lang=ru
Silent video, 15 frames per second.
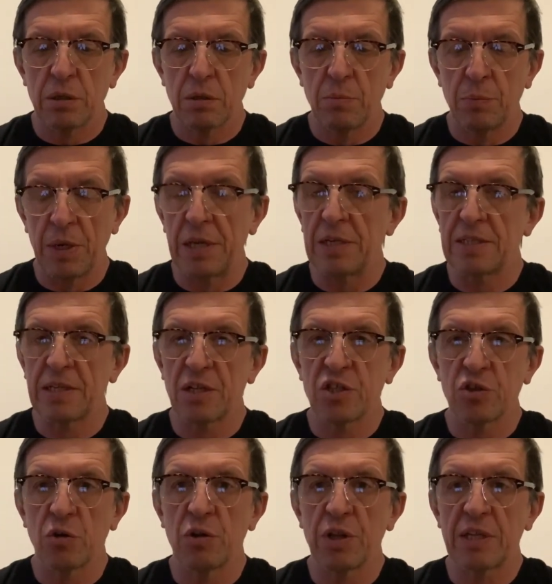Бориса
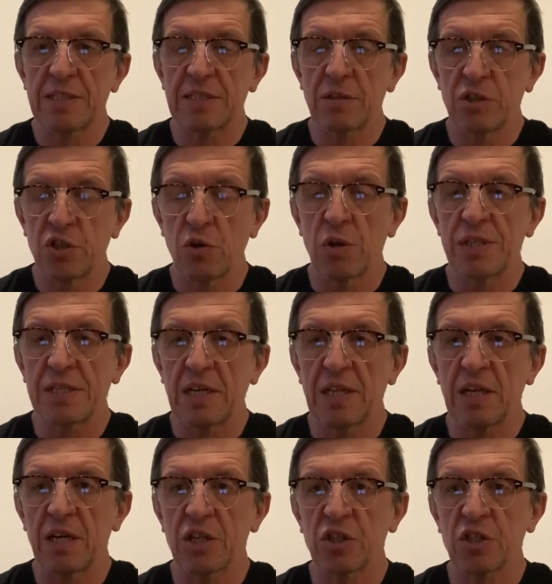Джонсона,